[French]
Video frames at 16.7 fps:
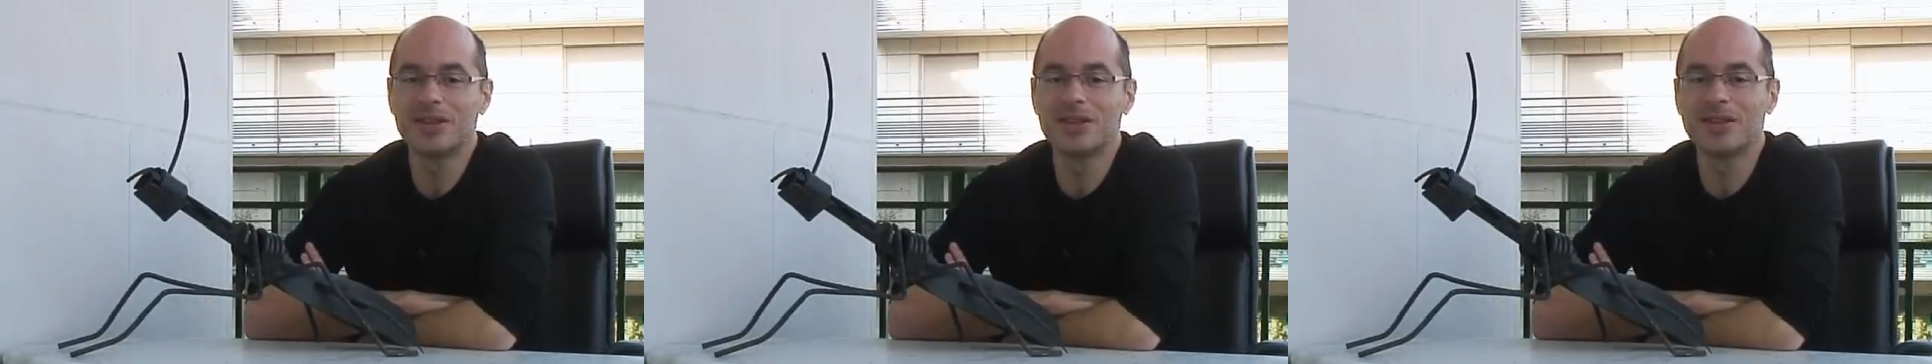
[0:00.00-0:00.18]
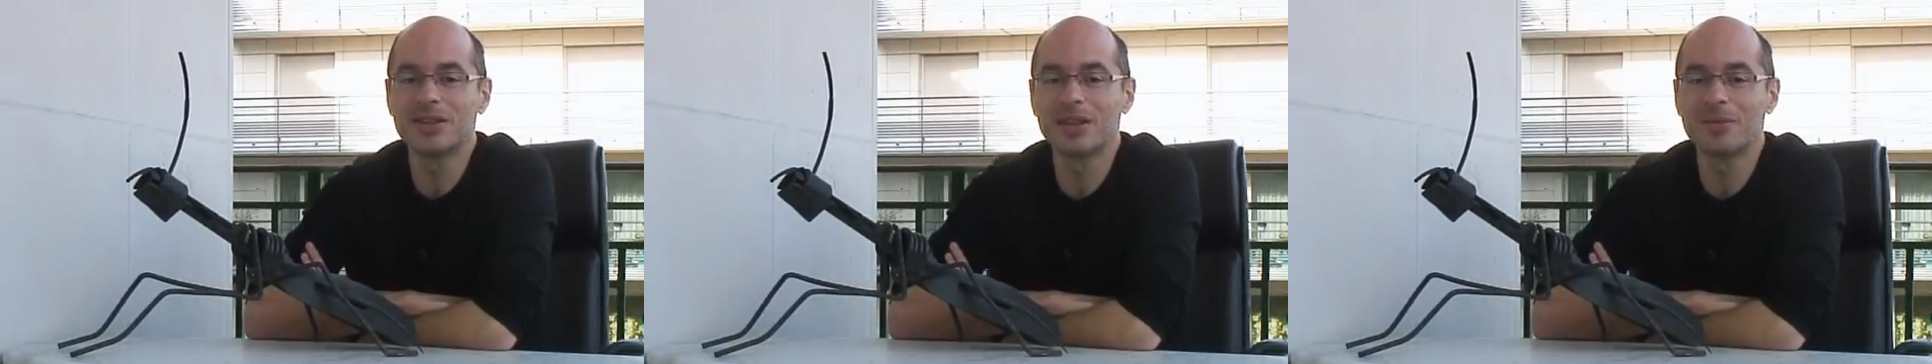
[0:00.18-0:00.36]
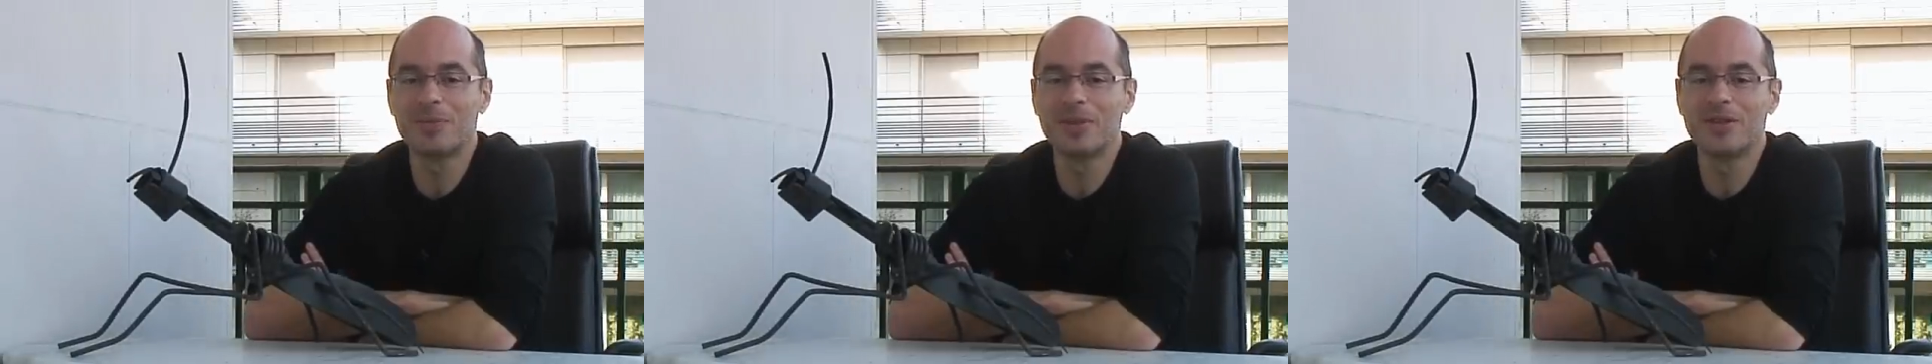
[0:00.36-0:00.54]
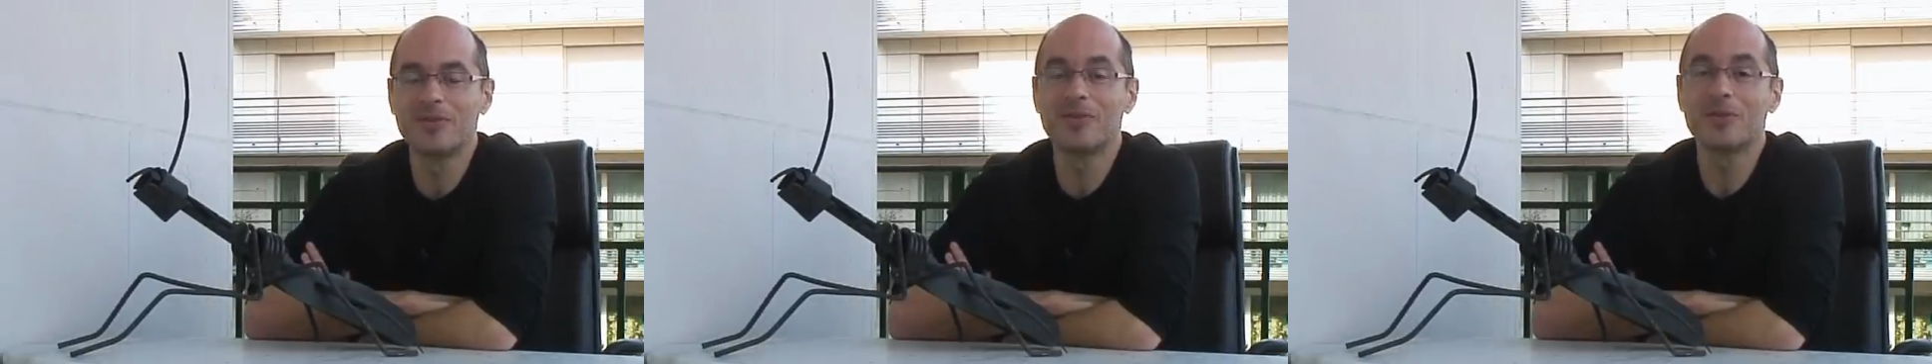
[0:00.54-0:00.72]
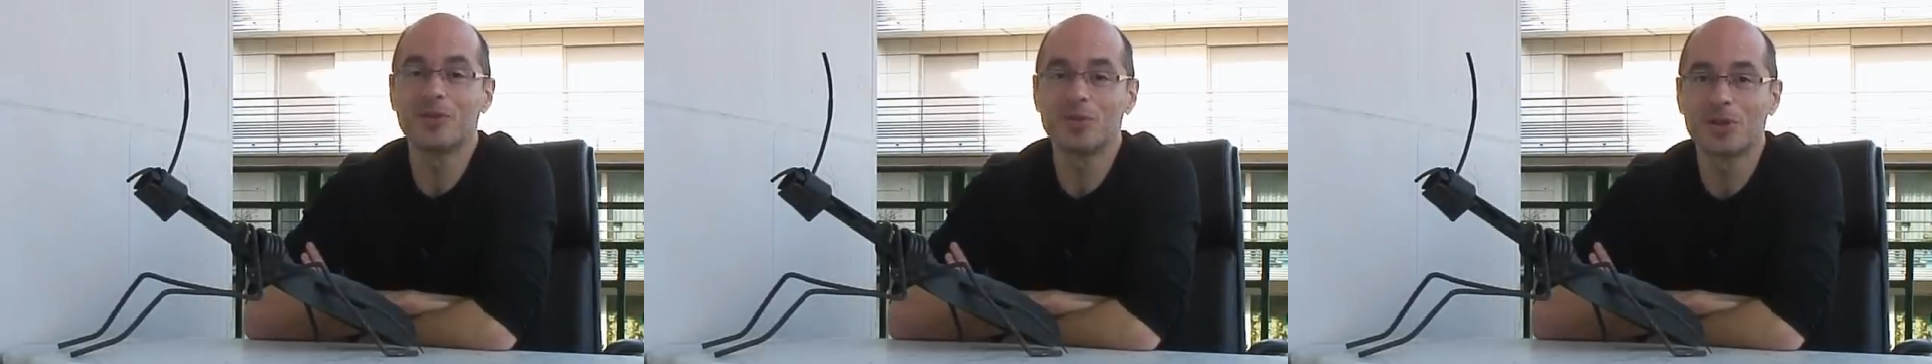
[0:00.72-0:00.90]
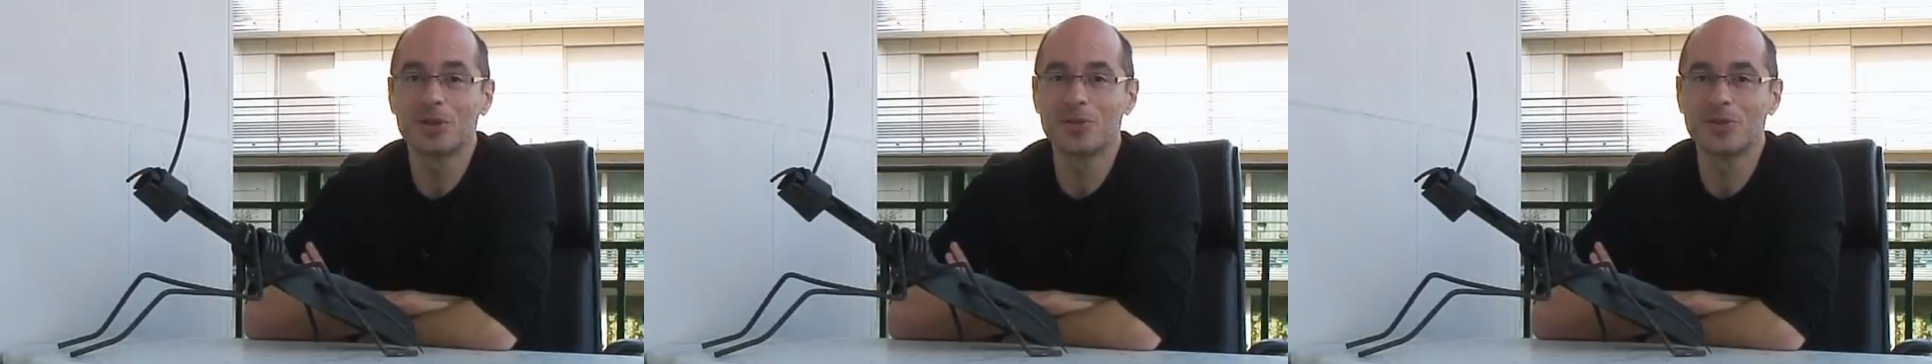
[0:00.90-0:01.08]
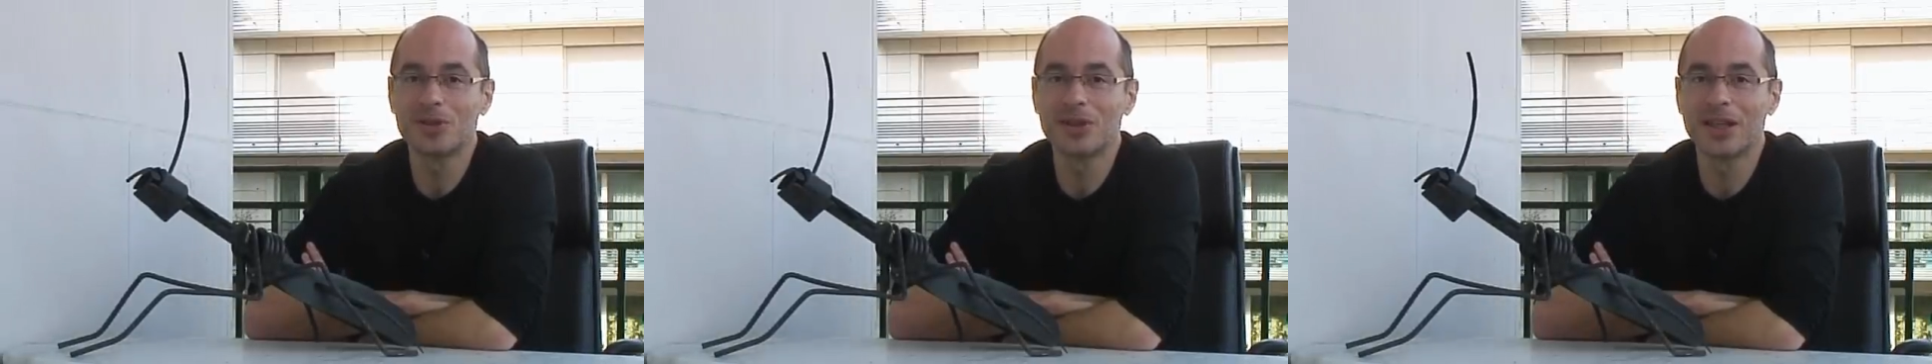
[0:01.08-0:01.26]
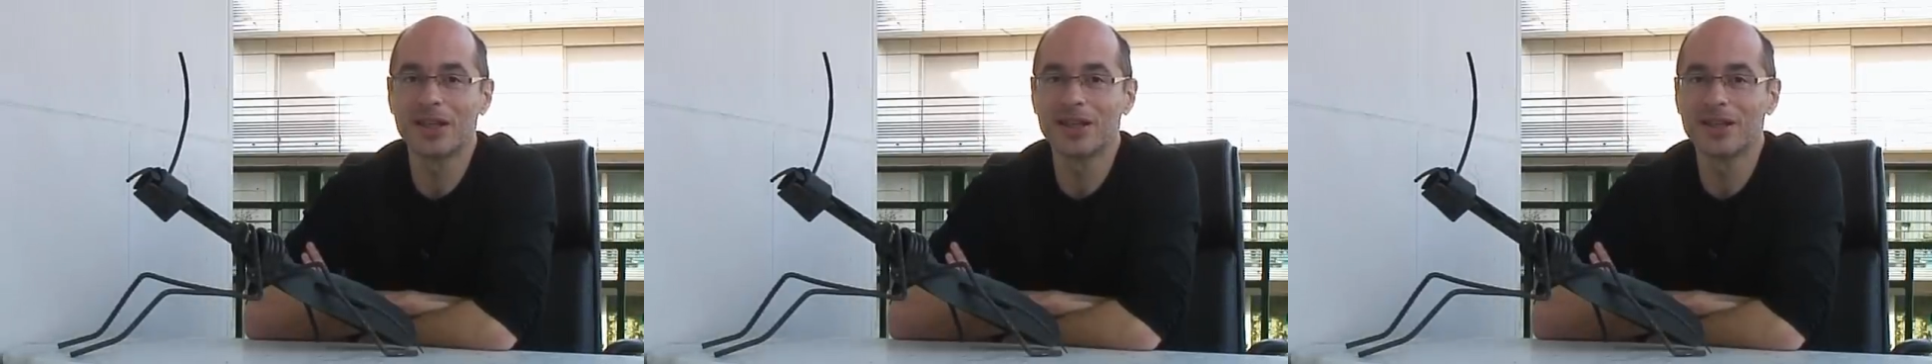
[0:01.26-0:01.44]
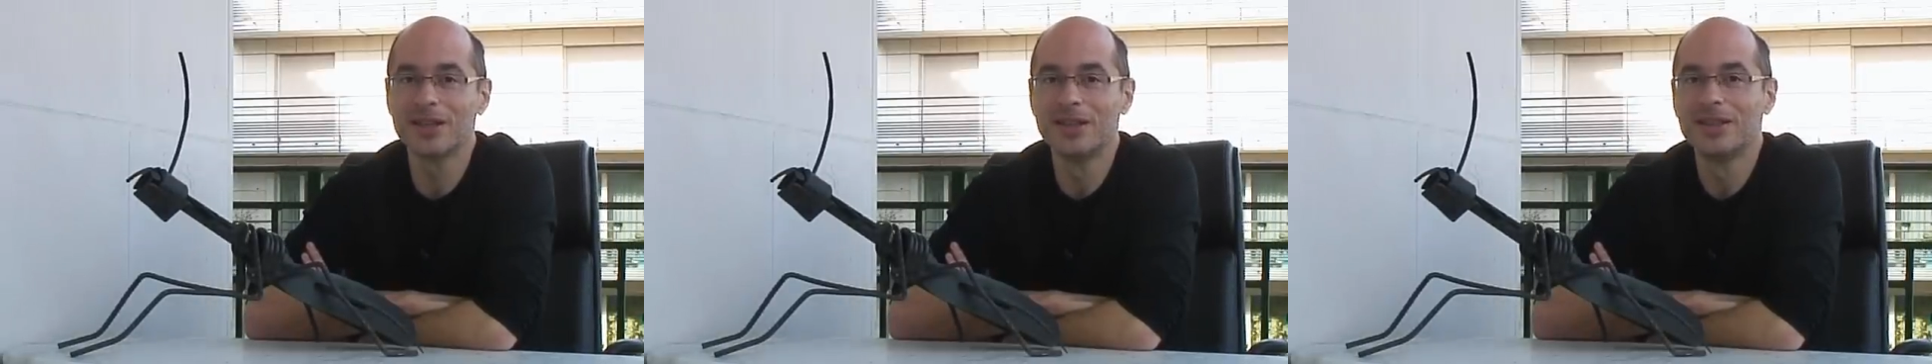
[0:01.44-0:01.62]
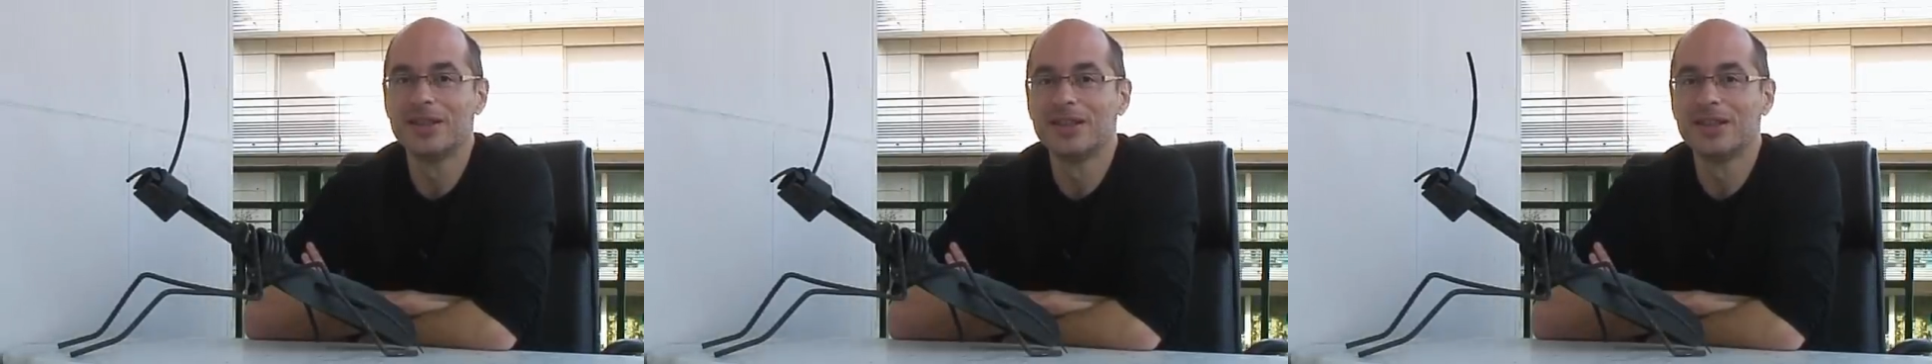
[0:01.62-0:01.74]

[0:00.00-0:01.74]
qui s'appelle François Chausser,